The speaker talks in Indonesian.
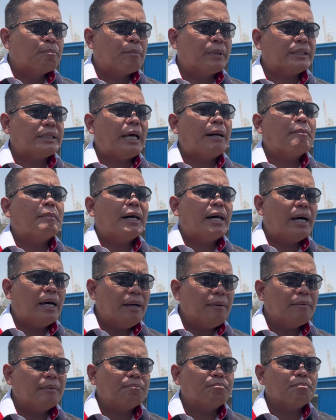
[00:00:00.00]

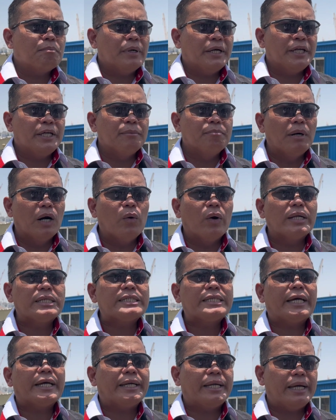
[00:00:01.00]
Pertama,
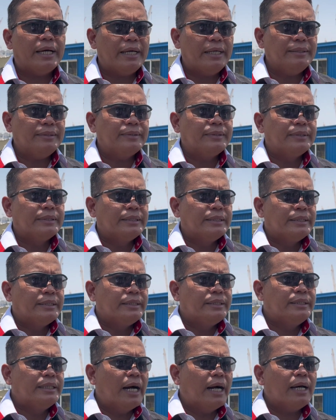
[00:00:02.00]
himbauan saya
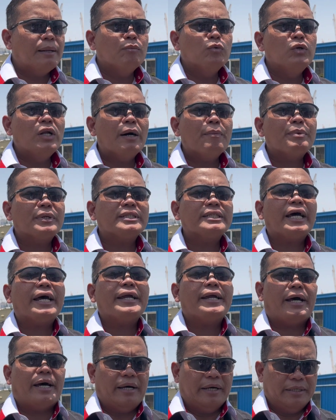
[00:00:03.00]
jangan mudah
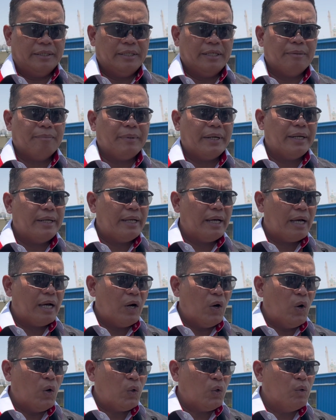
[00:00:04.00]
percaya
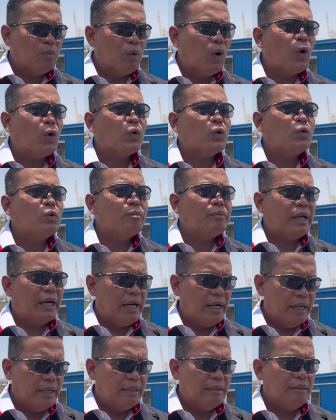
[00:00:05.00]
kepada oknum-oknum
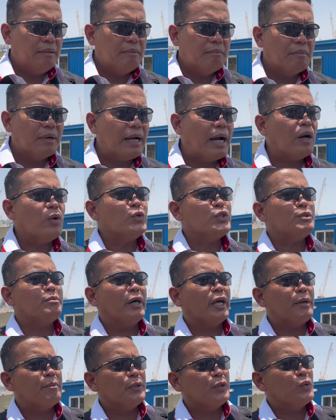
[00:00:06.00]
yang mengaku
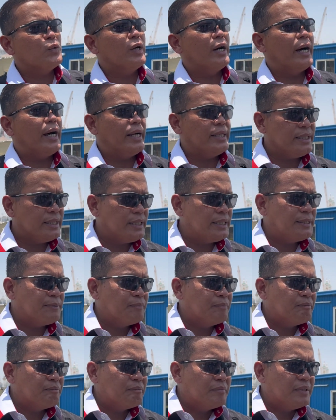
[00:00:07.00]
sebagai petugas
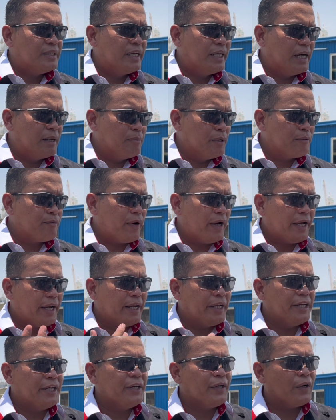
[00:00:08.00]
dengan
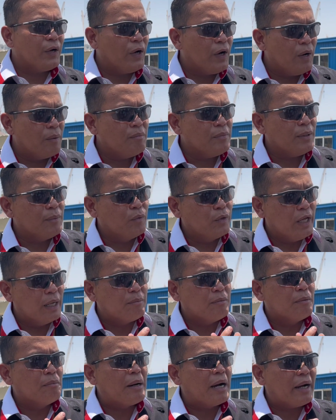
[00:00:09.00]
berpakaian ihram,
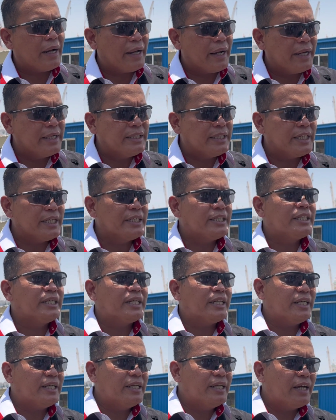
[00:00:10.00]
kemudian memakai
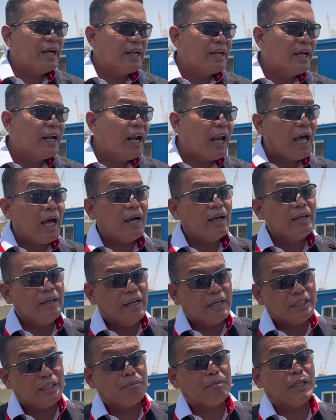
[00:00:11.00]
ciri-ciri dengan gelang
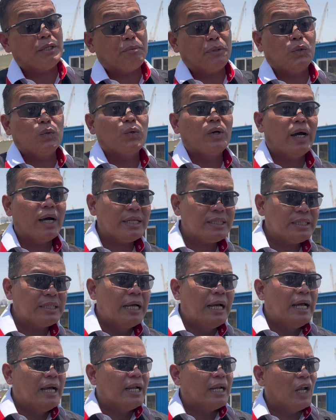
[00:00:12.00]
yang seperti petugas,
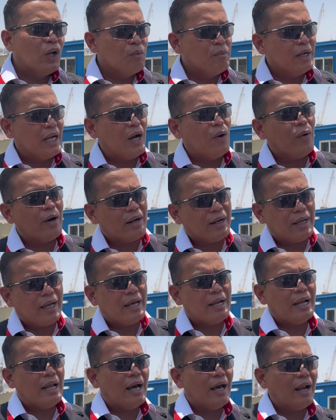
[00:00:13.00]
lalu
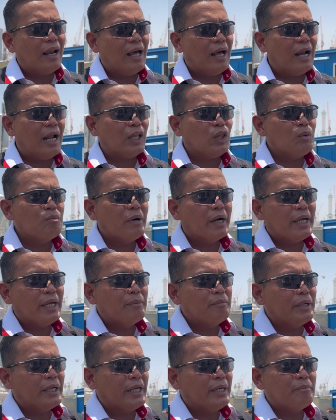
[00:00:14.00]
menawarkan hal-hal atau
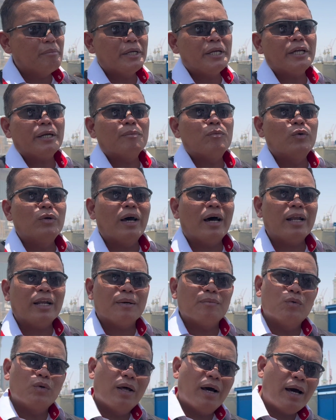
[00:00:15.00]
mengiming-iming
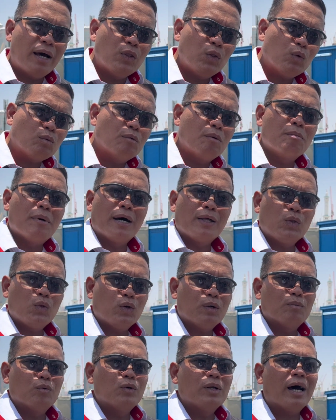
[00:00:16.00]
kemudahan-kemudahan untuk membantu
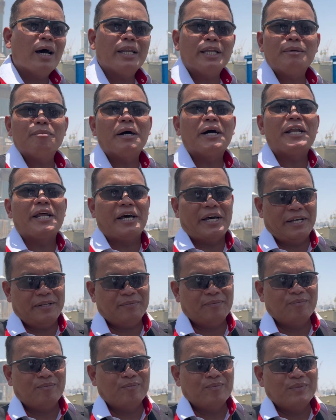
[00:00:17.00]
kemudahan ibadah.
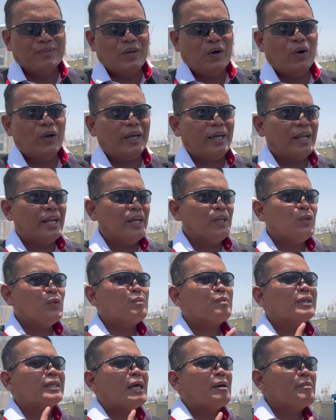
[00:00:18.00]
Oleh karena itu
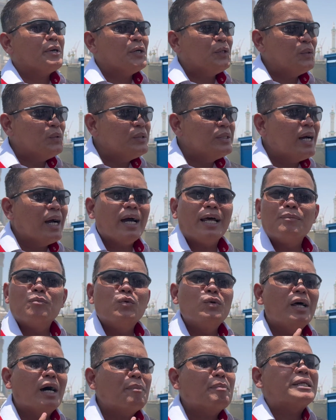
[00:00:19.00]
pertama itu jangan
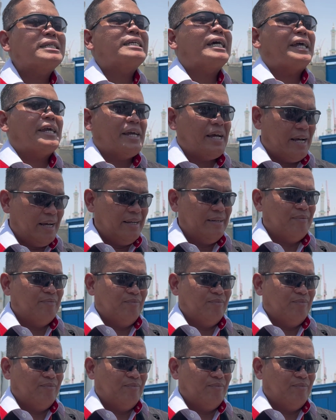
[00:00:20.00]
mudah percaya.